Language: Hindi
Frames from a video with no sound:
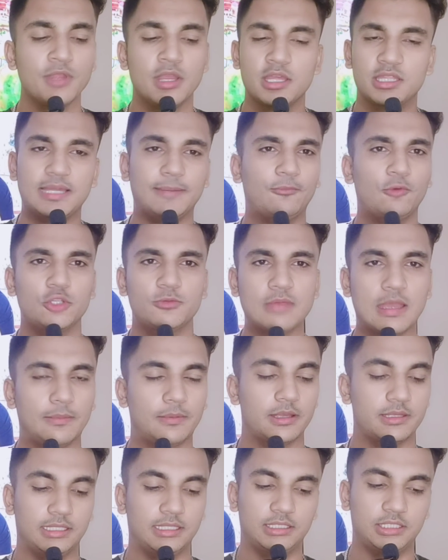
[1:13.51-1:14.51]
सब कुछ मैं आपके
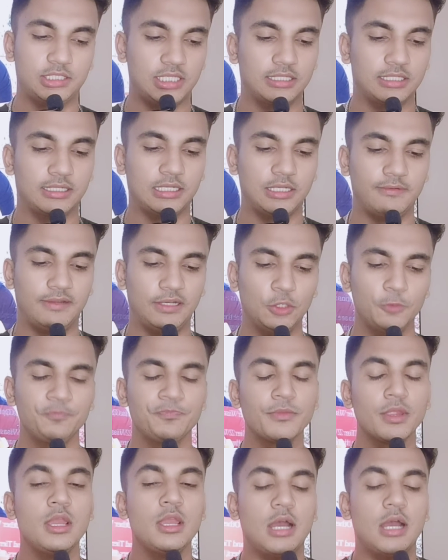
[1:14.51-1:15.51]
साथ शेयर करने वाला
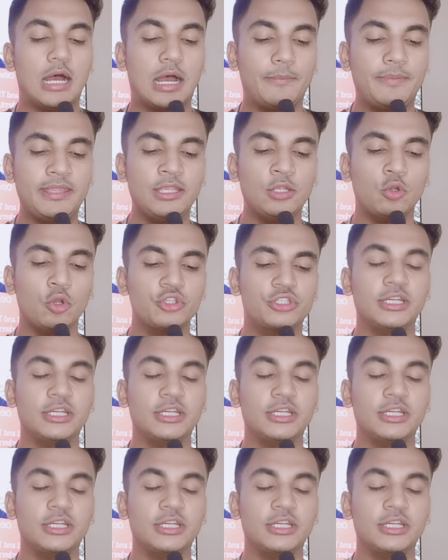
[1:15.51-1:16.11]
हूँ अभी इनको